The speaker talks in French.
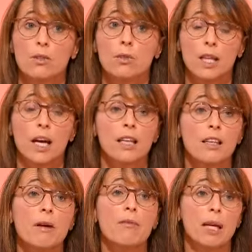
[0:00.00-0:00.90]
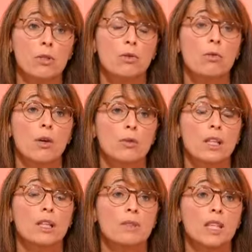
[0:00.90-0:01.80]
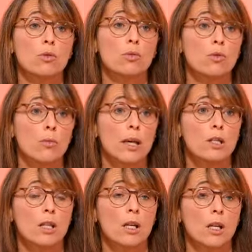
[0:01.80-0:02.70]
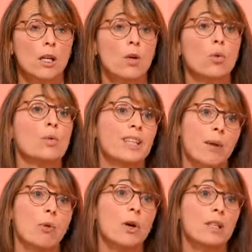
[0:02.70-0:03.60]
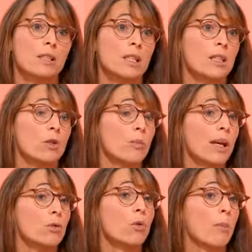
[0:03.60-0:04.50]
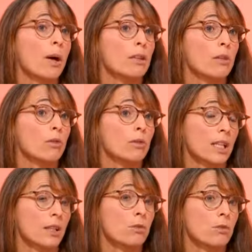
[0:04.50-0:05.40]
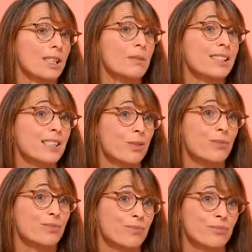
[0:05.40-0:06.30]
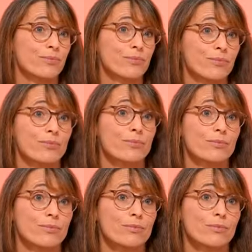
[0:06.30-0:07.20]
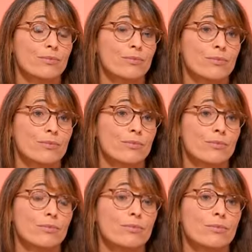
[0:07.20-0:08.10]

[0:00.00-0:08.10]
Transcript: Le salarié va percevoir une indemnisation chômage, contrairement à ce qu'il ne perçoit pas dans le cadre d'une démission. Donc ça, ce sont les droits euh, du salarié.